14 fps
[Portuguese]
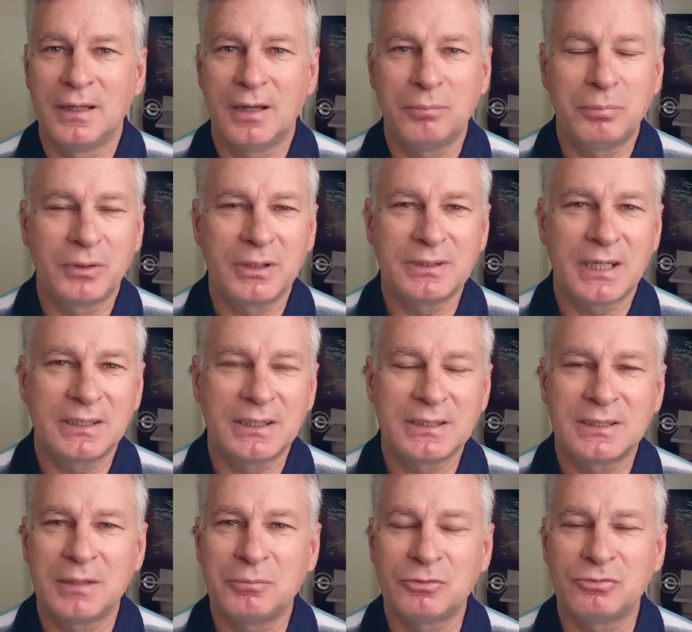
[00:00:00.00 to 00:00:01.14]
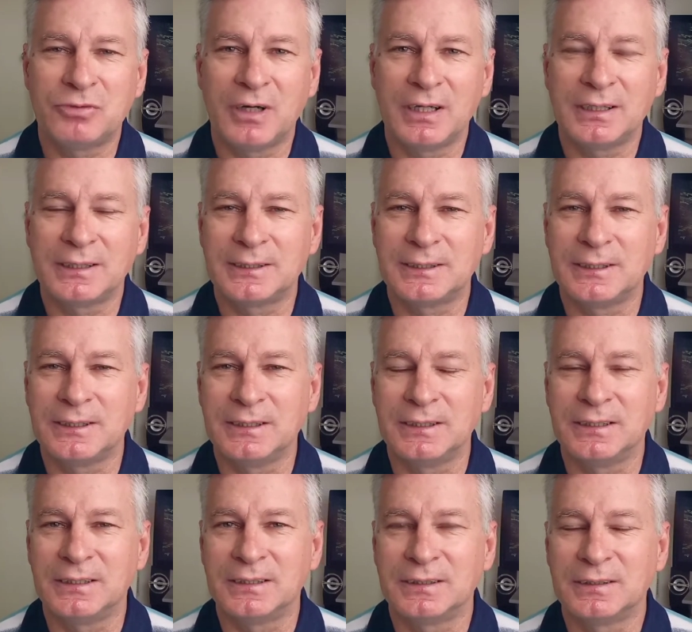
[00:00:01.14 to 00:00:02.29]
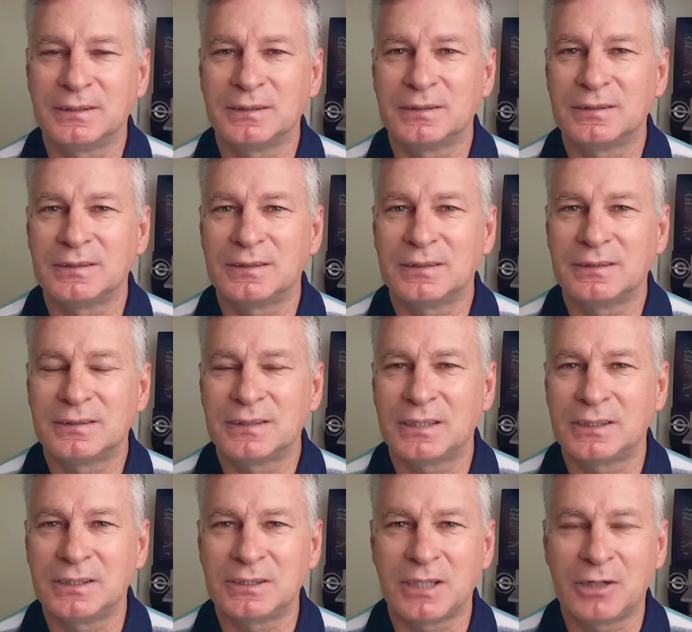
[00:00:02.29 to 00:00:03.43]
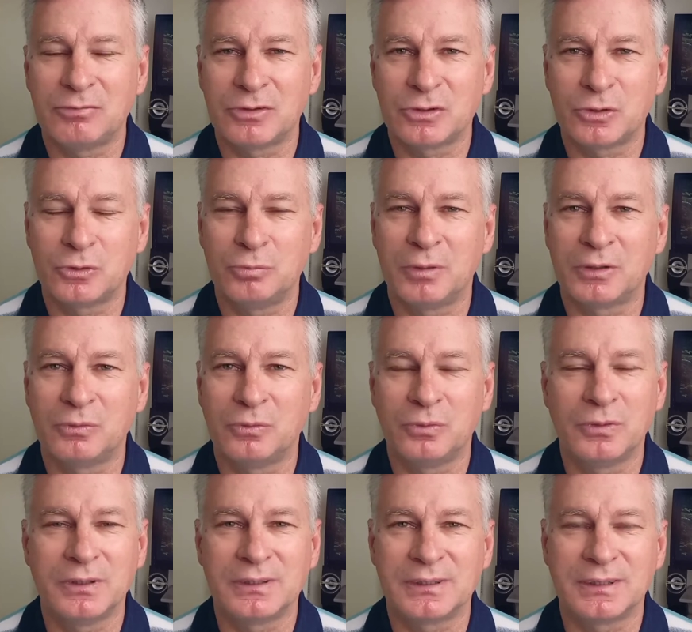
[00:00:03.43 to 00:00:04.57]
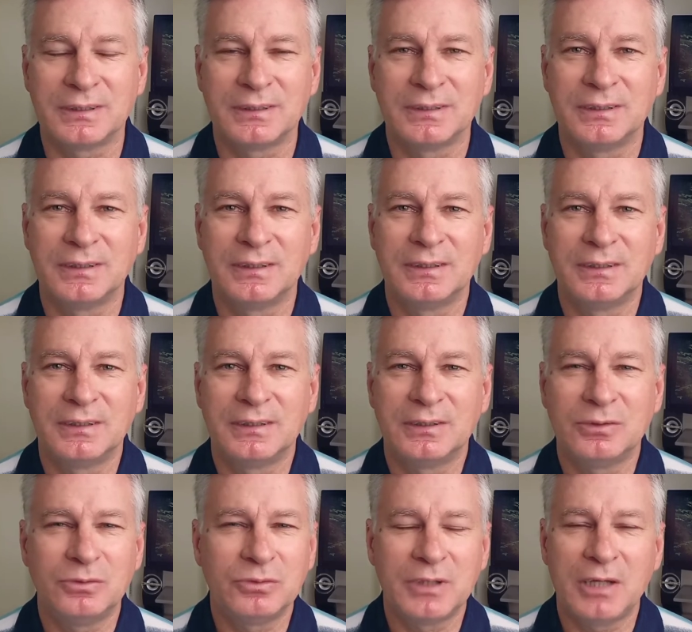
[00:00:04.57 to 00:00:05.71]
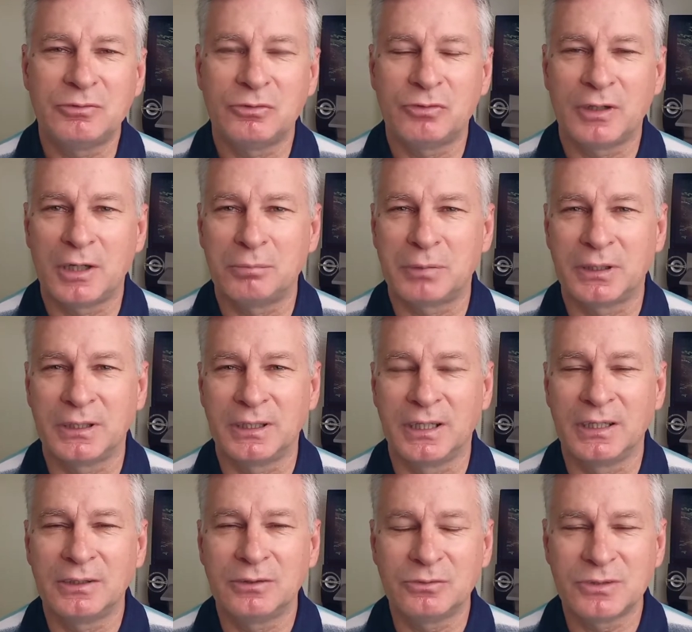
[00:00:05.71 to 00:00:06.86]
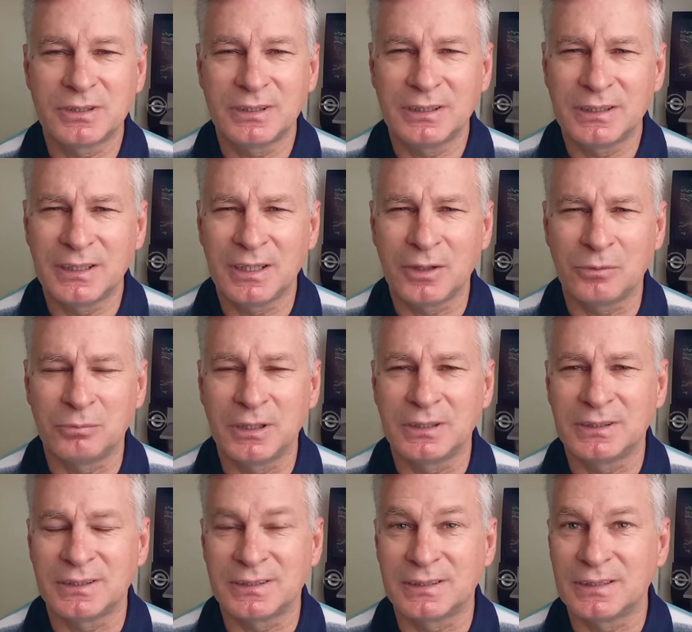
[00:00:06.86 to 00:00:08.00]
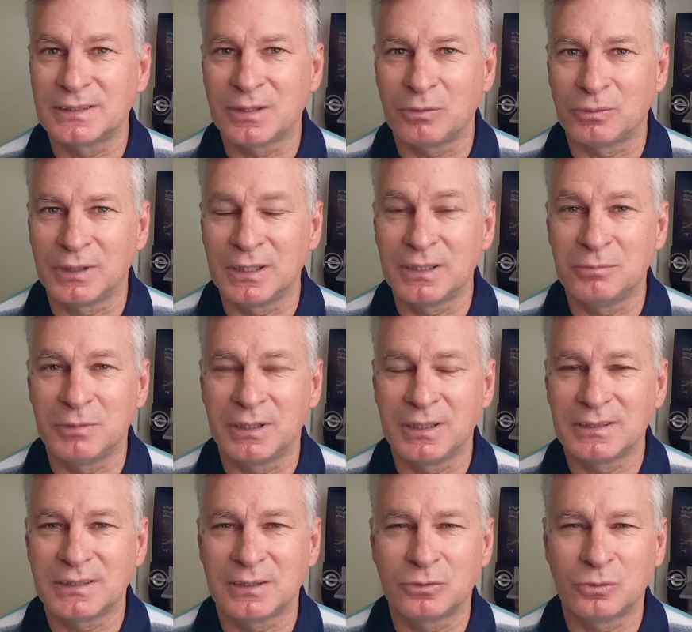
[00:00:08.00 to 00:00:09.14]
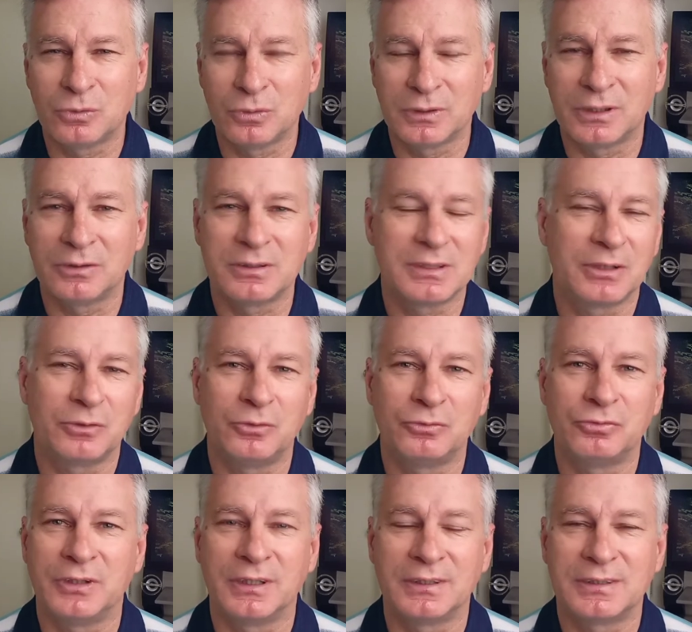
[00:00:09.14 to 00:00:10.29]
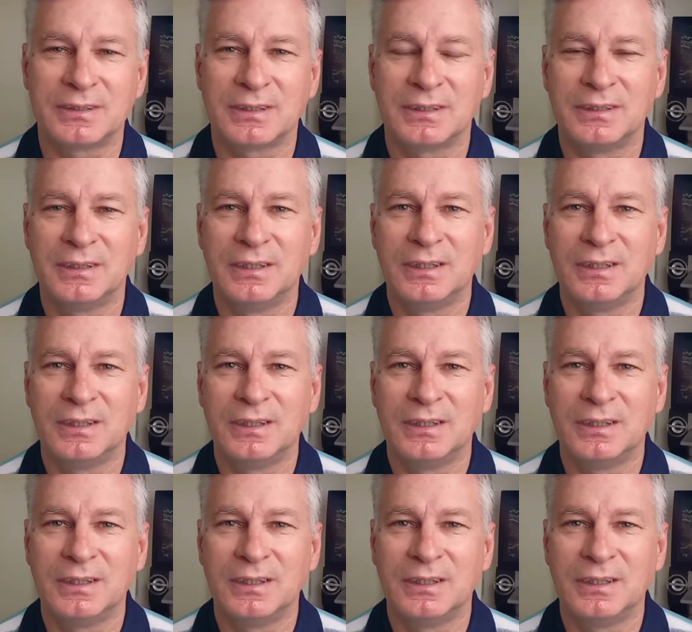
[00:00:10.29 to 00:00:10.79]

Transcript: É por isso que a gente sempre fala que se a gente quer fazer alguma coisa, não deve falar para ninguém, a não ser que realmente exista alguém que mereça toda a nossa confiança.